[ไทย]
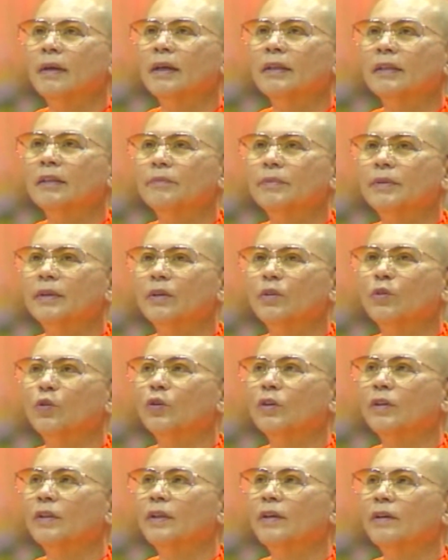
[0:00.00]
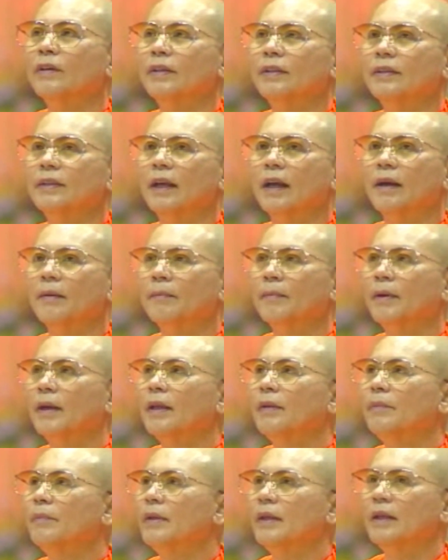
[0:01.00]
แม้แต่เพียงคนเดียวเนี่ยยัง
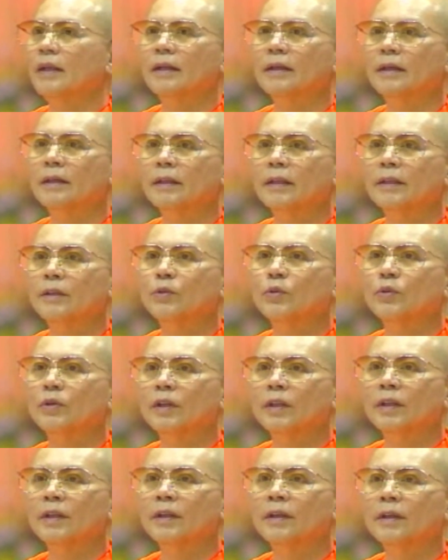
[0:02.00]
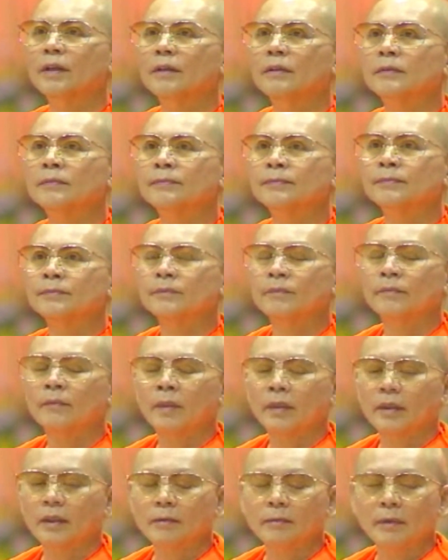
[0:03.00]
ไม่มีเลยในยุคนี้
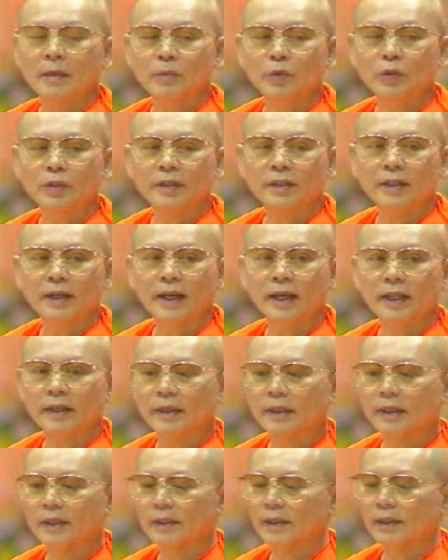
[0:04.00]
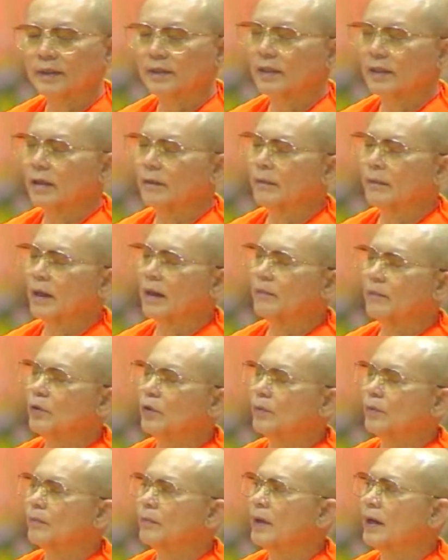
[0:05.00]
สมัยพุทธกาลเนี่ยลักษณะมหาบุ
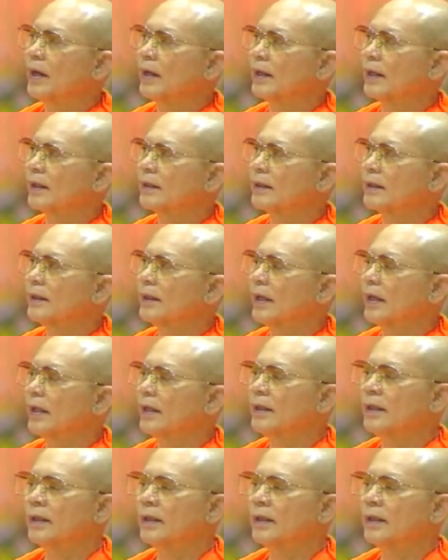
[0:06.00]
รุษบางลักษณะ